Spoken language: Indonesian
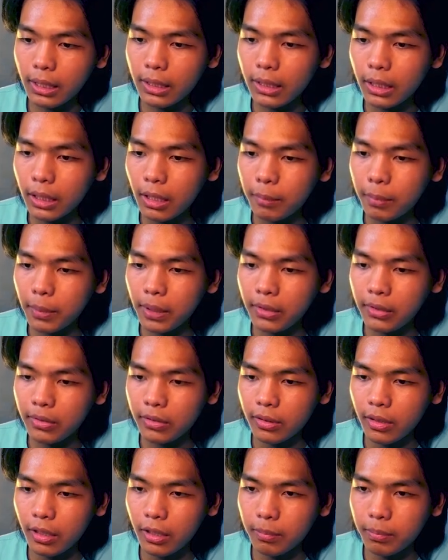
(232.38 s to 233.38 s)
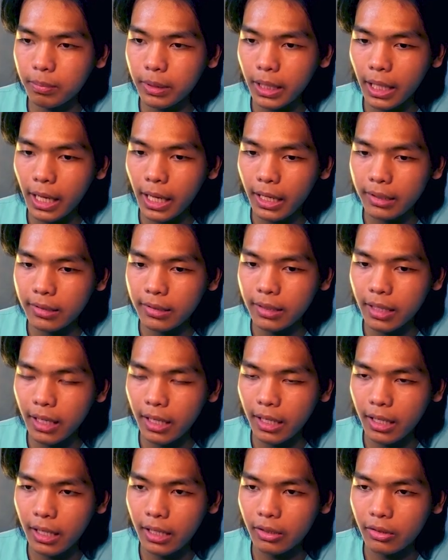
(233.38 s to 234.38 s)
okay. kita dapat stone PX
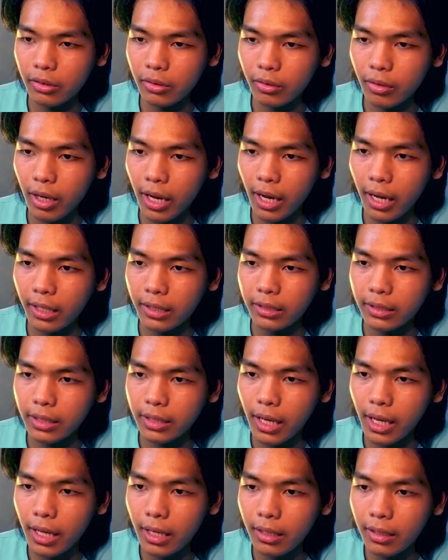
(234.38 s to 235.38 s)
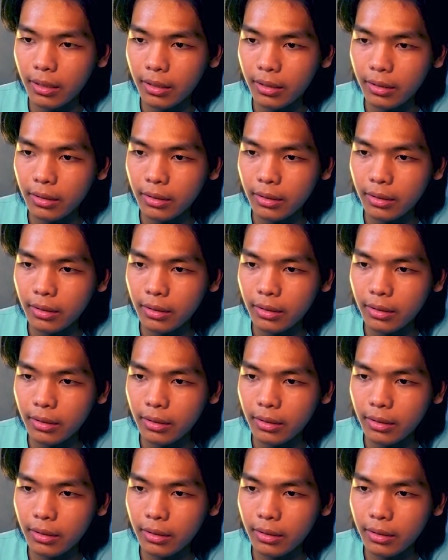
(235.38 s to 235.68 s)
dan langsung aja